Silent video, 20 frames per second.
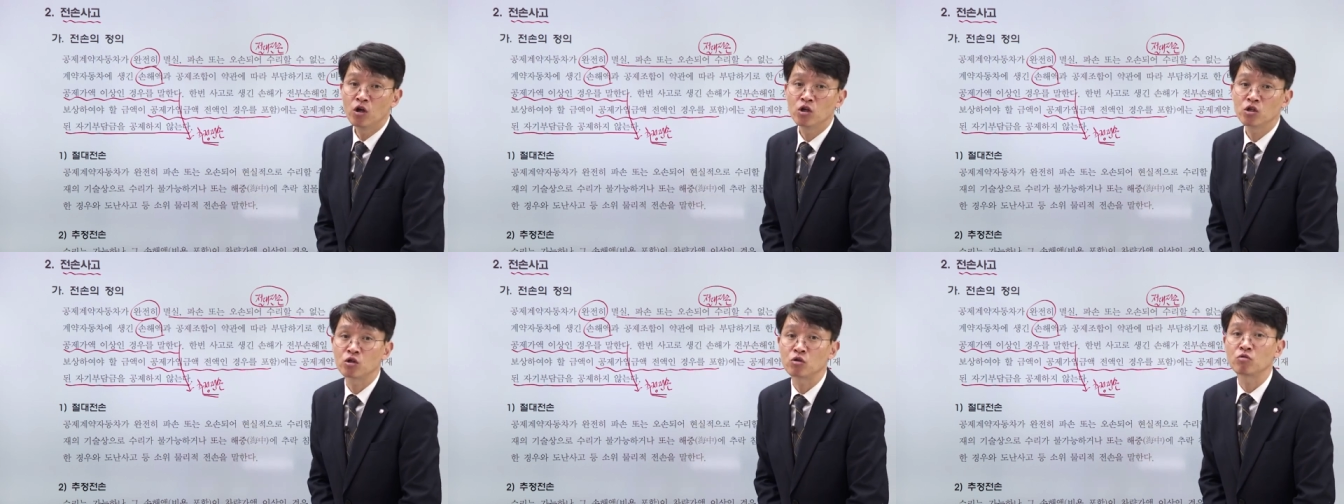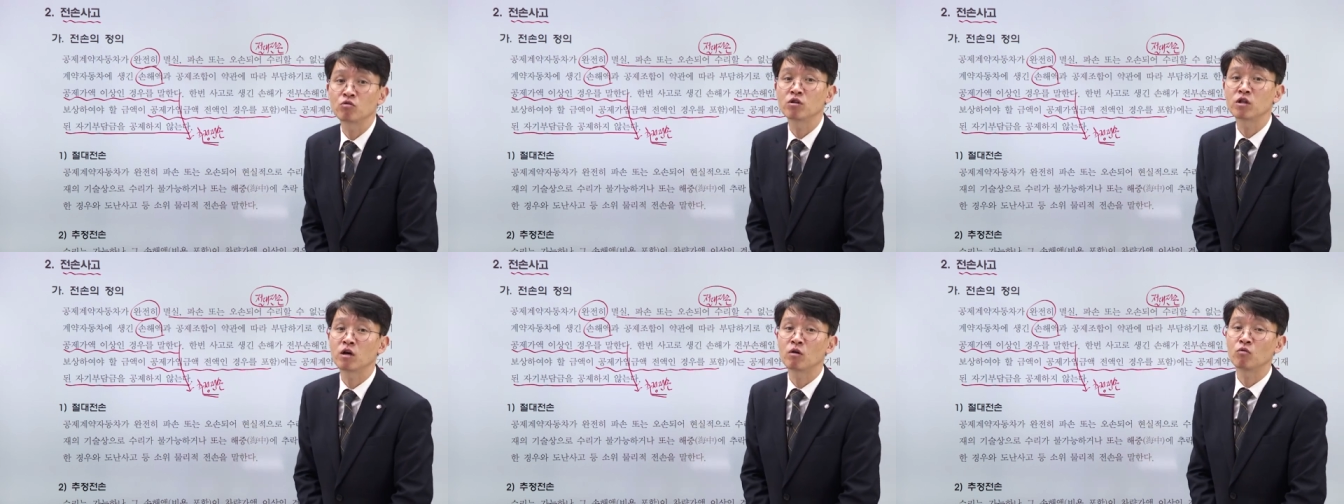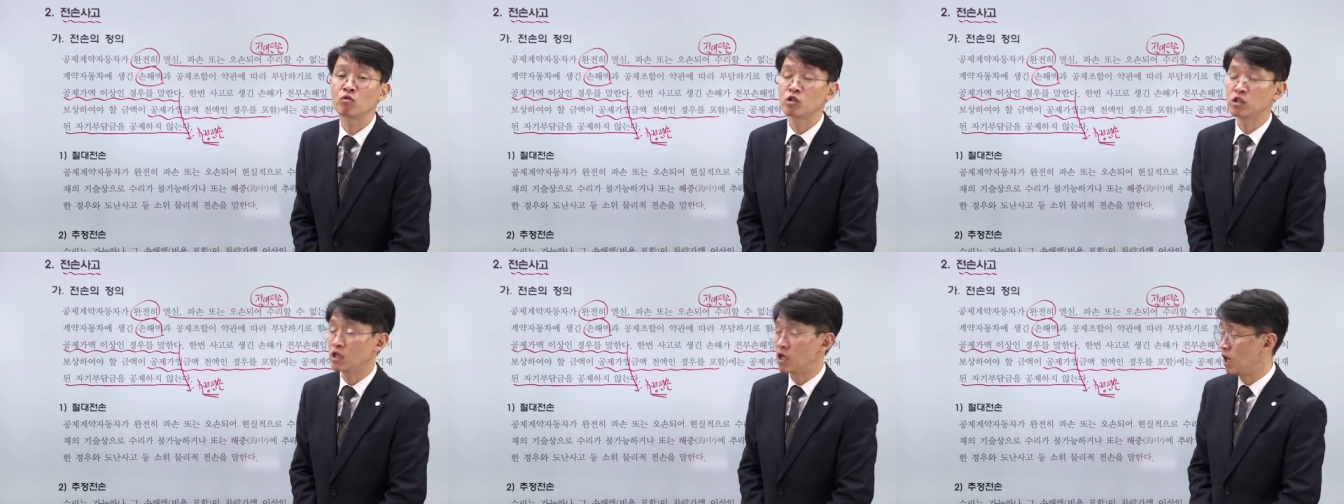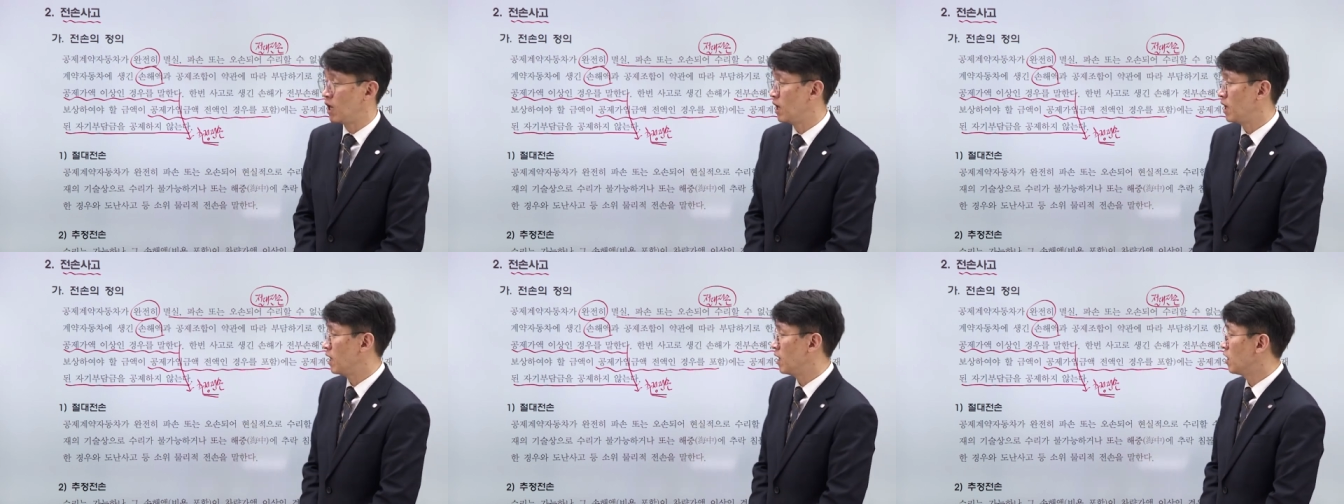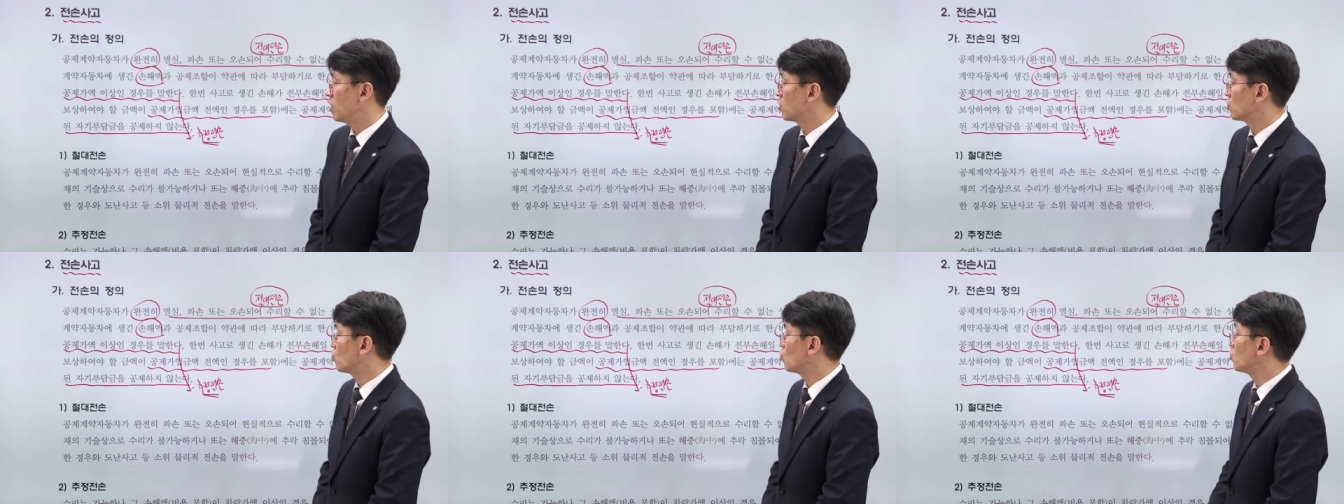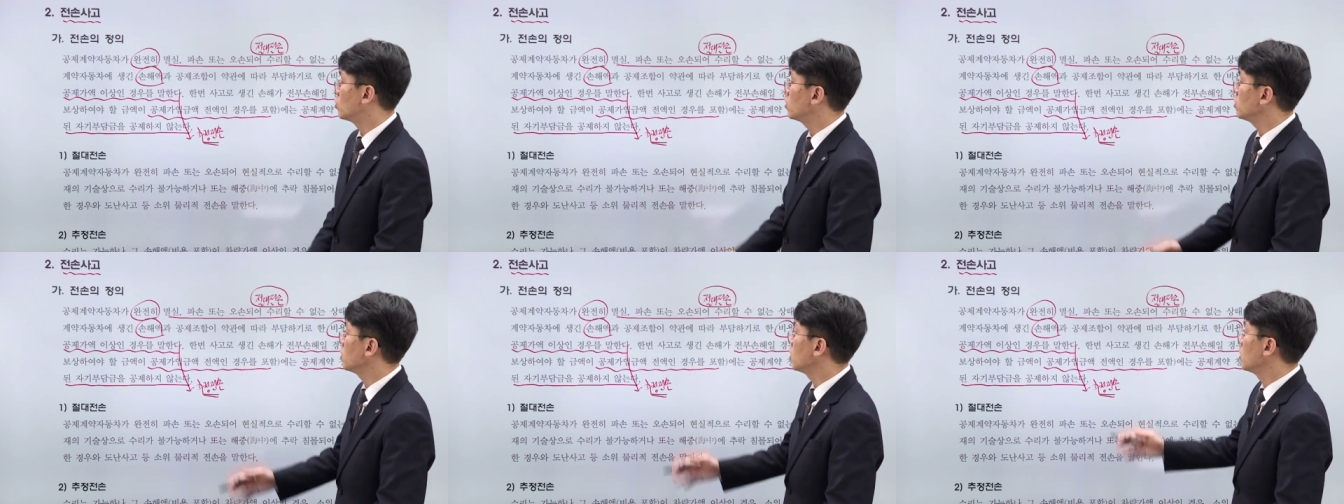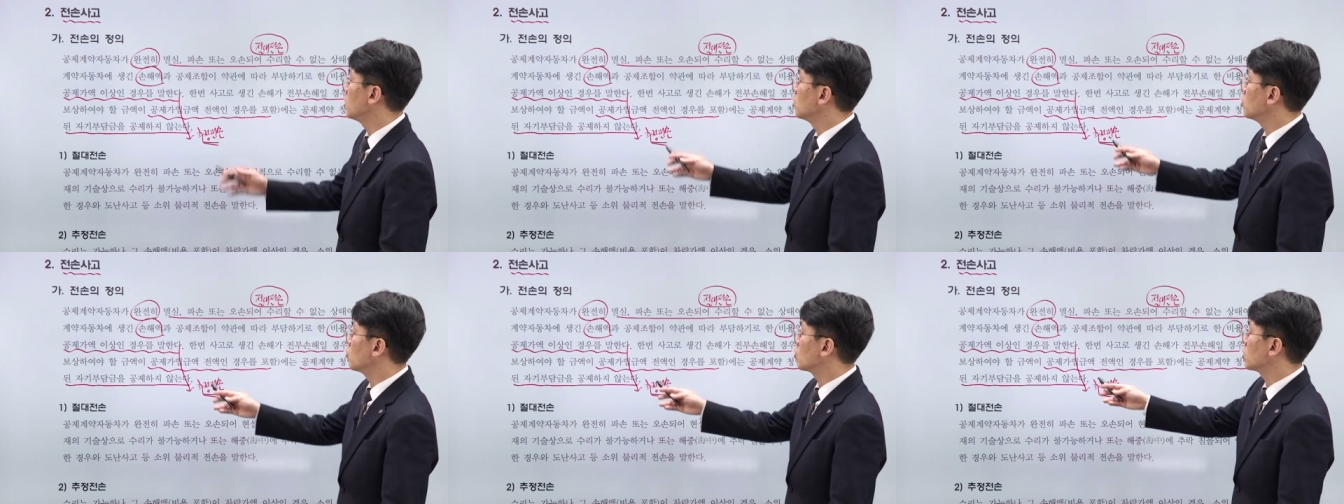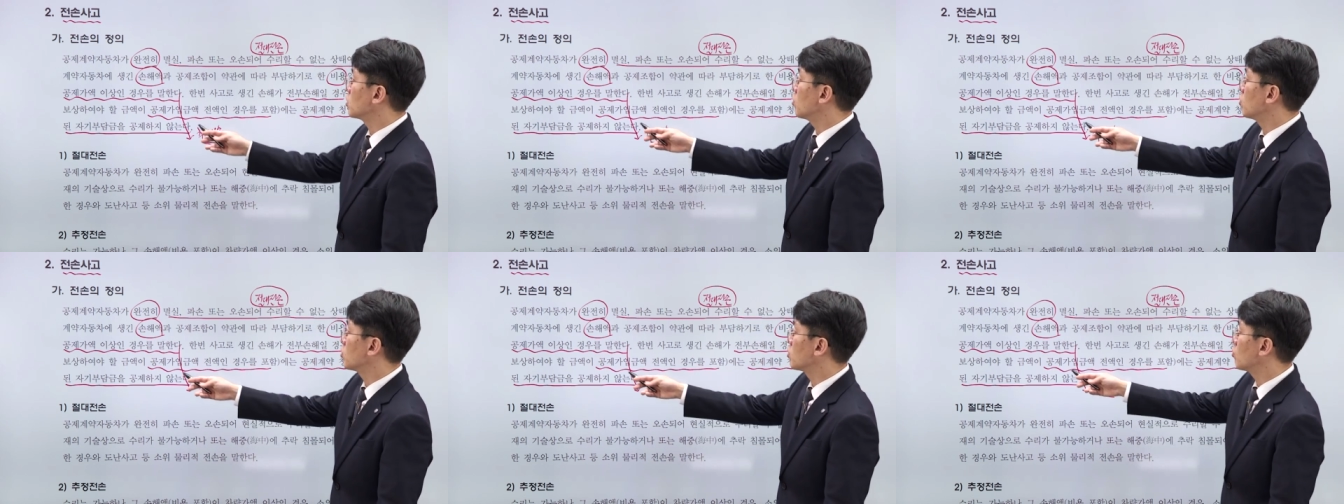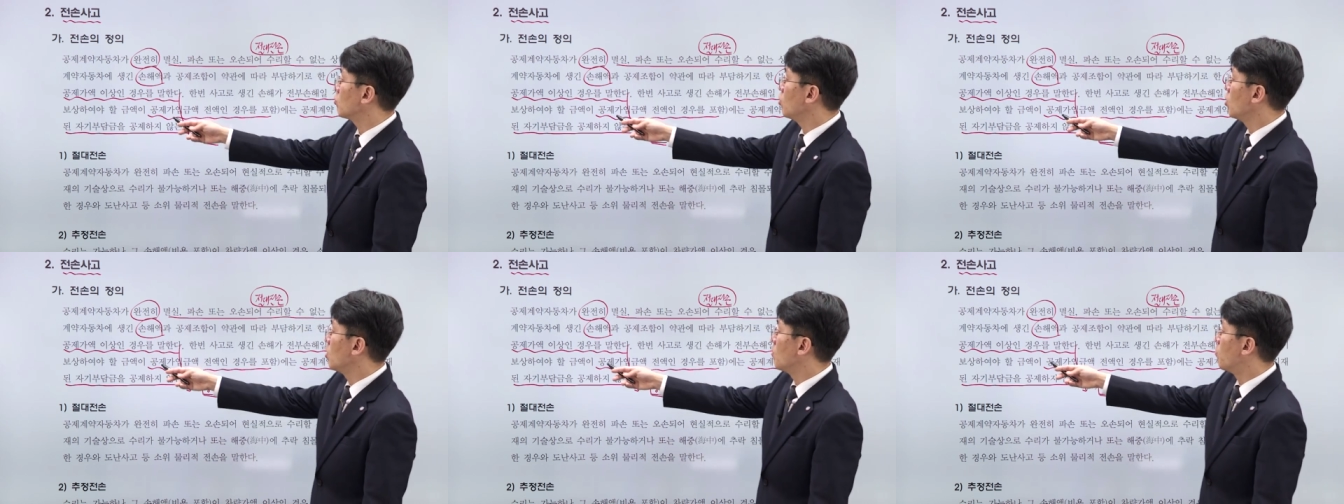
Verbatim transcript: 전손사고 시에 또는 여기 나와 있는 대로